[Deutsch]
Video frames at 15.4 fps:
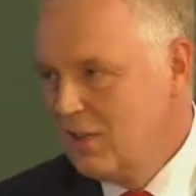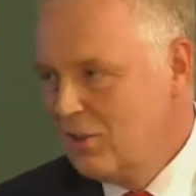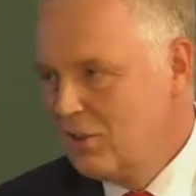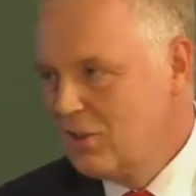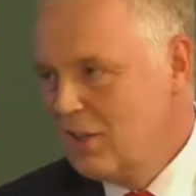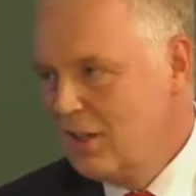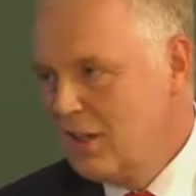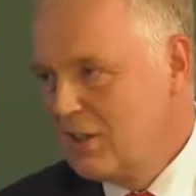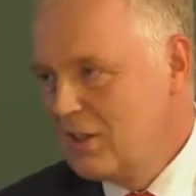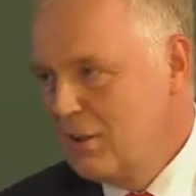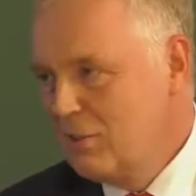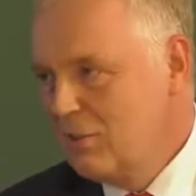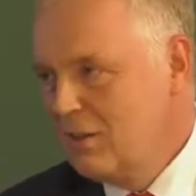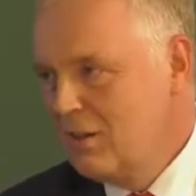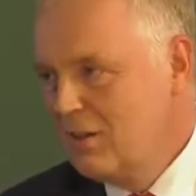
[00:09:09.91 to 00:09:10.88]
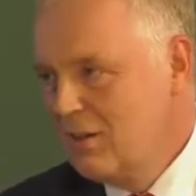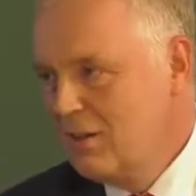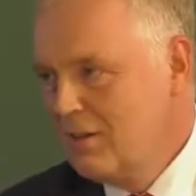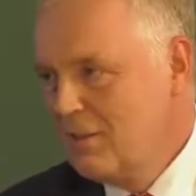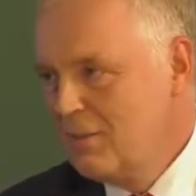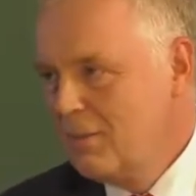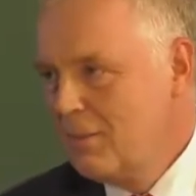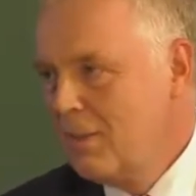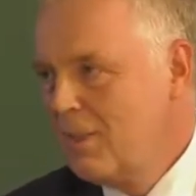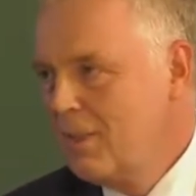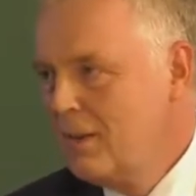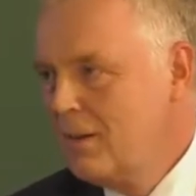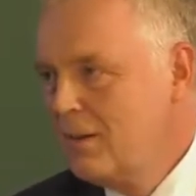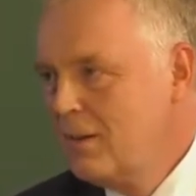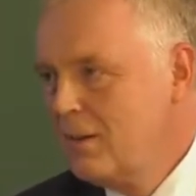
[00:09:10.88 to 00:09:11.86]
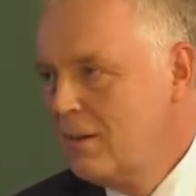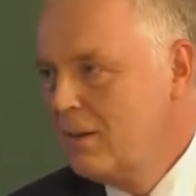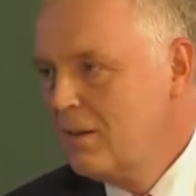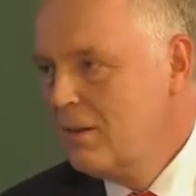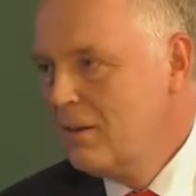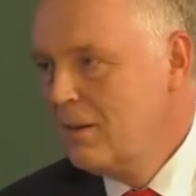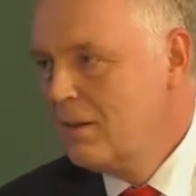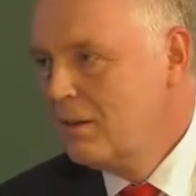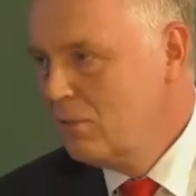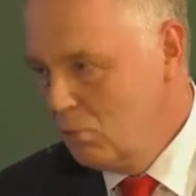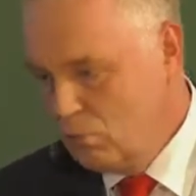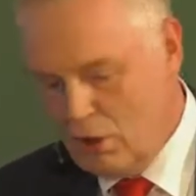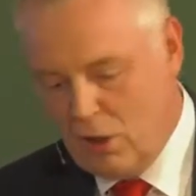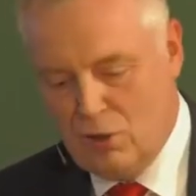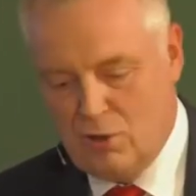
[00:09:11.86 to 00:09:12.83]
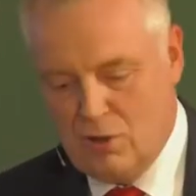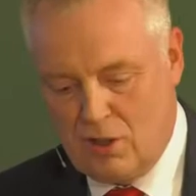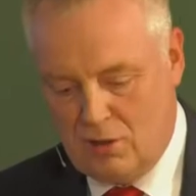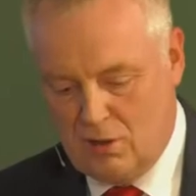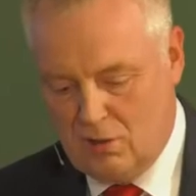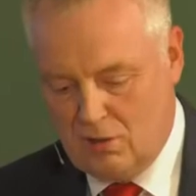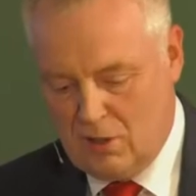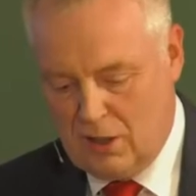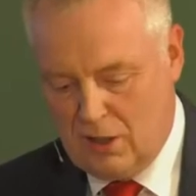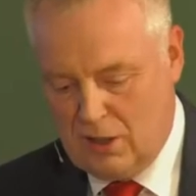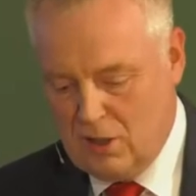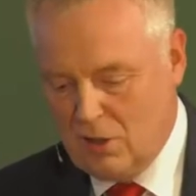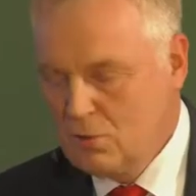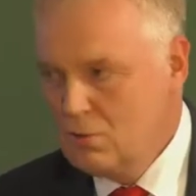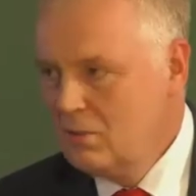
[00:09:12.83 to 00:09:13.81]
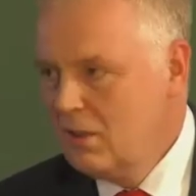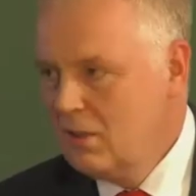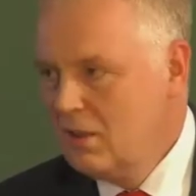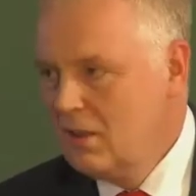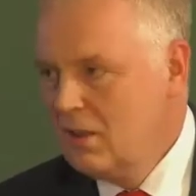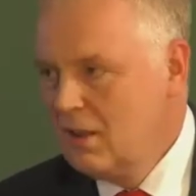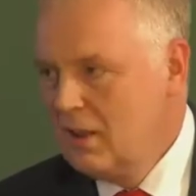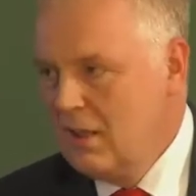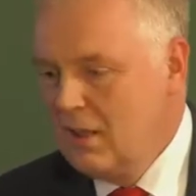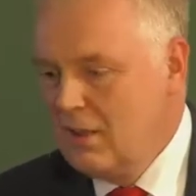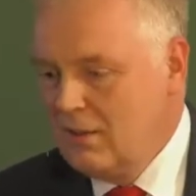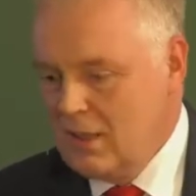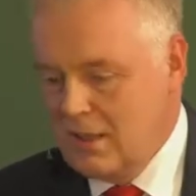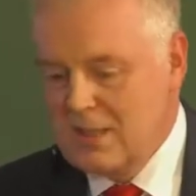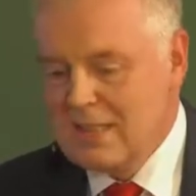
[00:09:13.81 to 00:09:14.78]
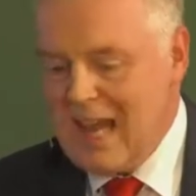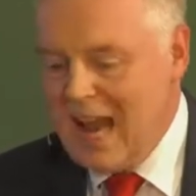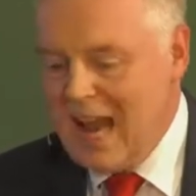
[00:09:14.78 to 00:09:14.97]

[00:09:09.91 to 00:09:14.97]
Und es geht ganz einfach. Und das kann ich uneingeschränkt nutzen? Uneingeschränkt, ja, kann jeder tun. Das ist